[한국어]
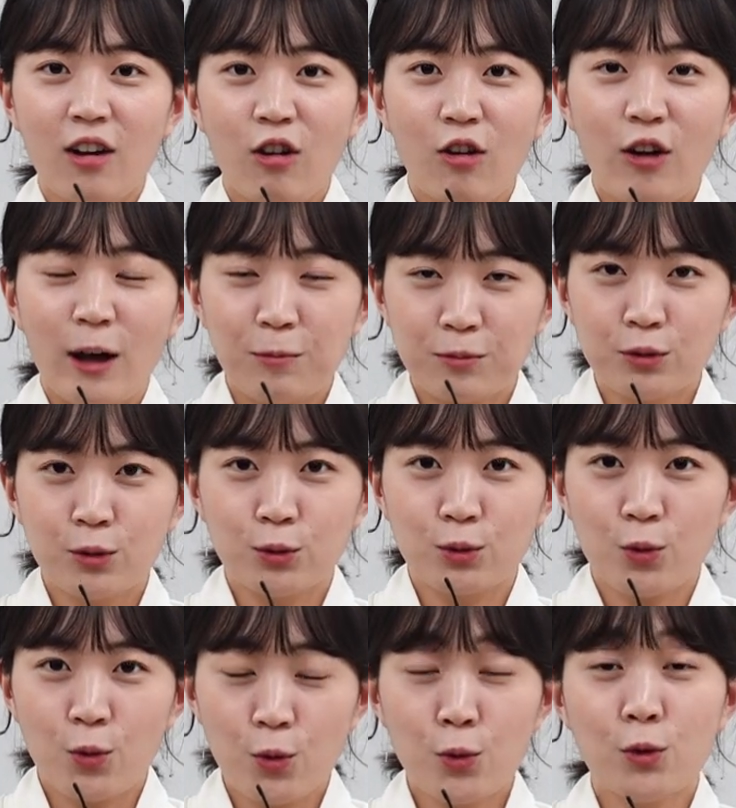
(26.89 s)
어,
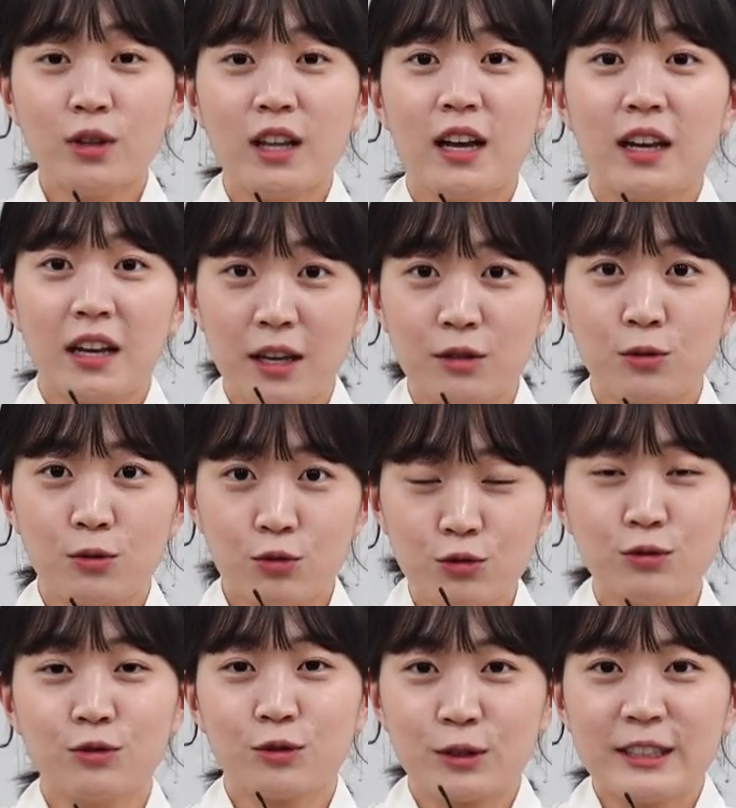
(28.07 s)
앞으로도 코로나 계속
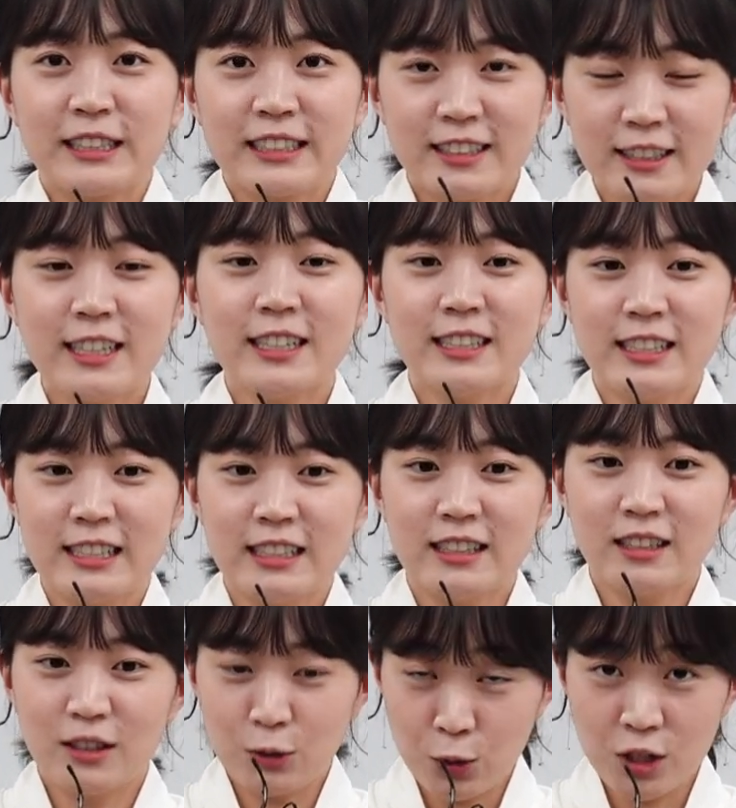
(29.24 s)
쭉
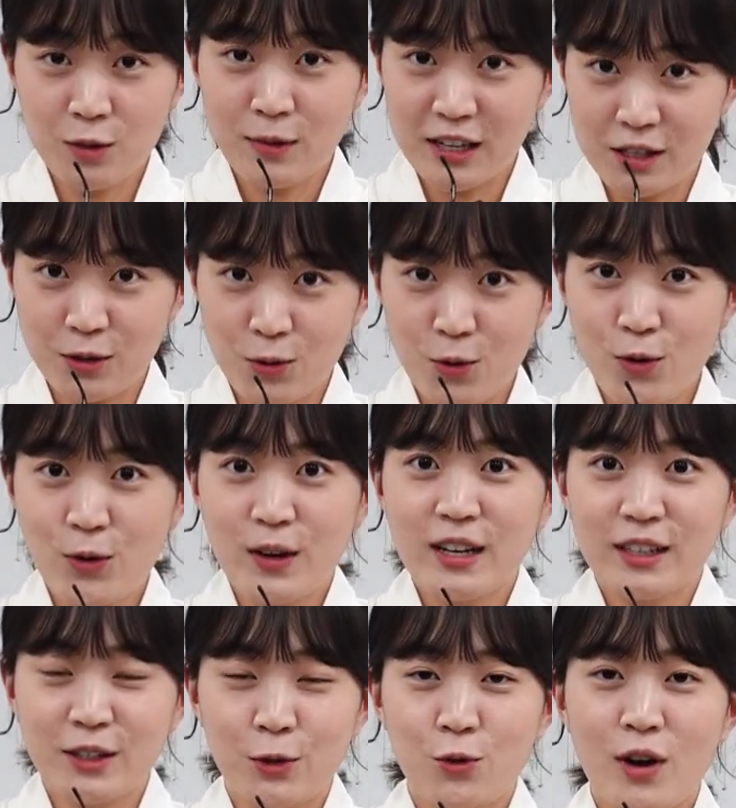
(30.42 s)
끝까지 조심하시고,
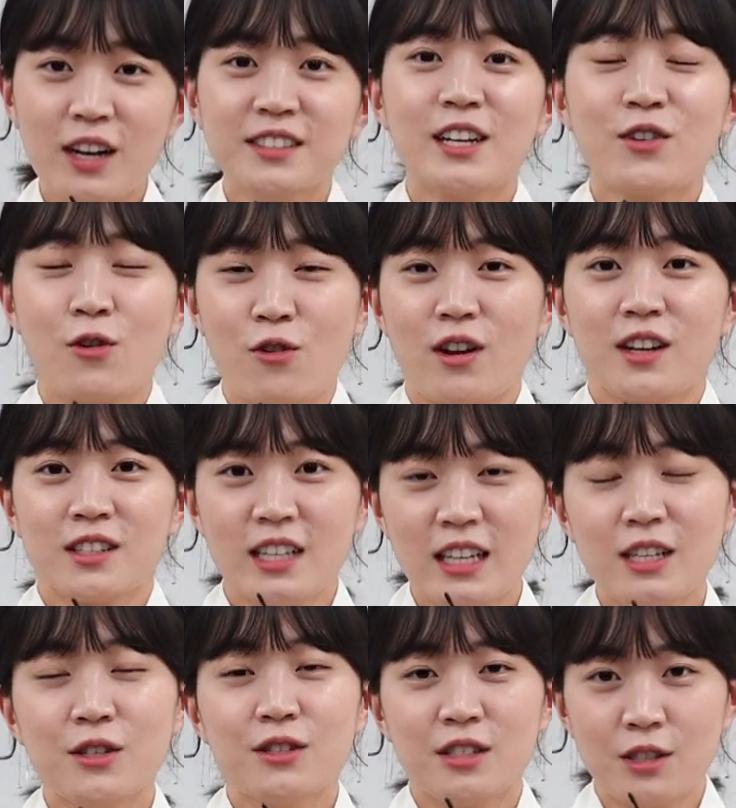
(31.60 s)
그리고 항상 건강
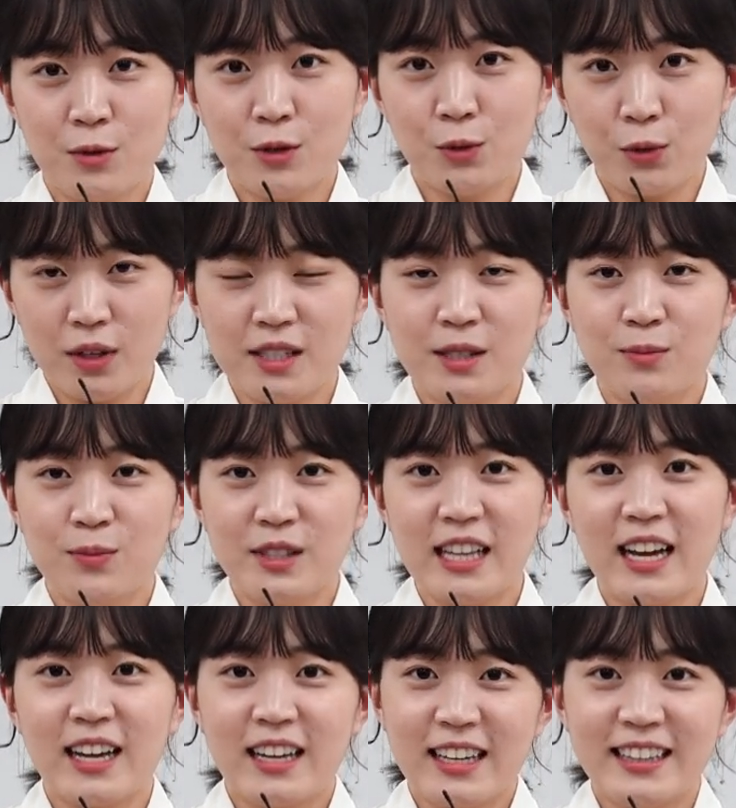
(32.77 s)
챙기셨으면
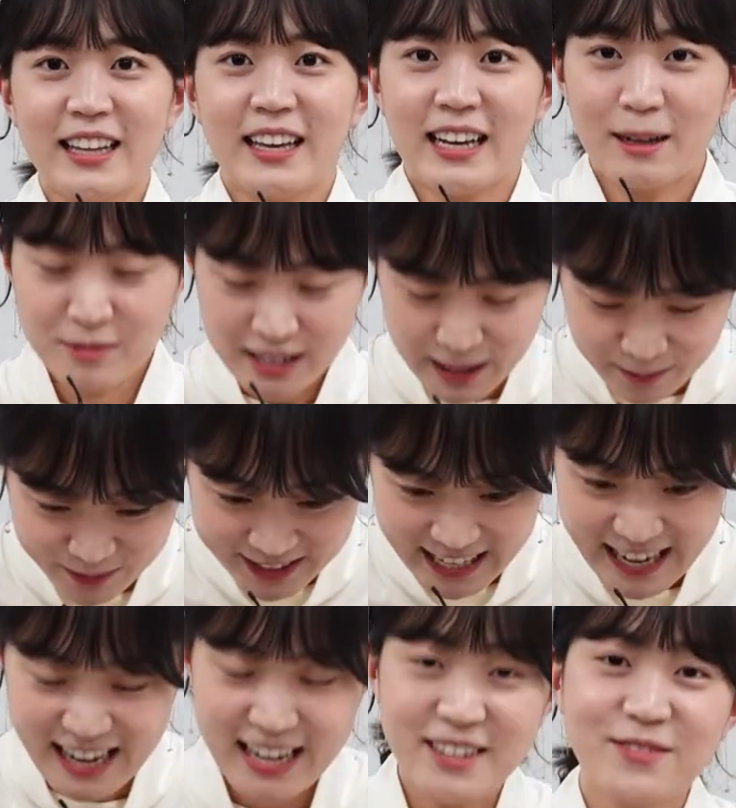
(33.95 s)
좋겠습니다. 네,
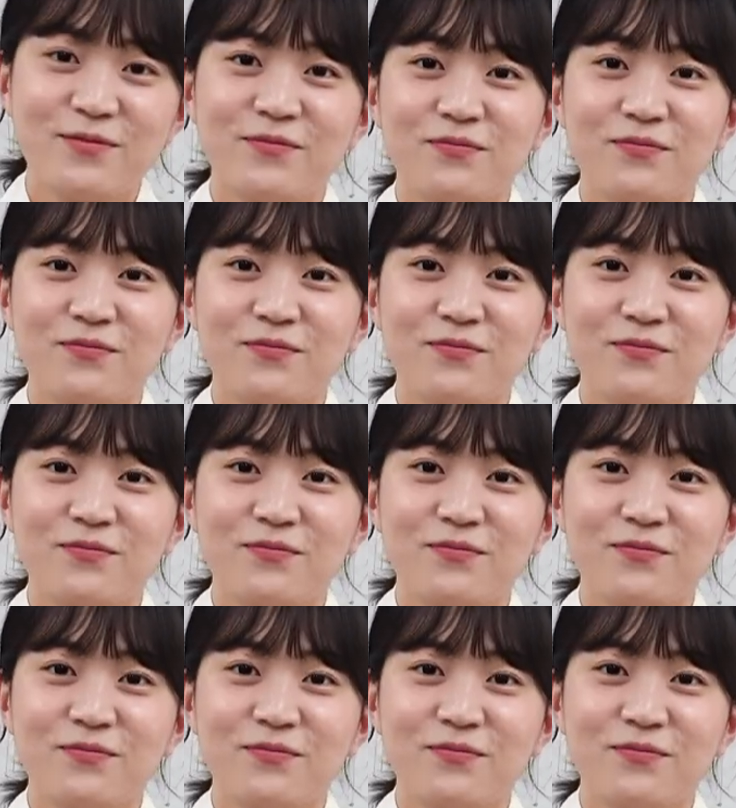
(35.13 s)
감사합니다.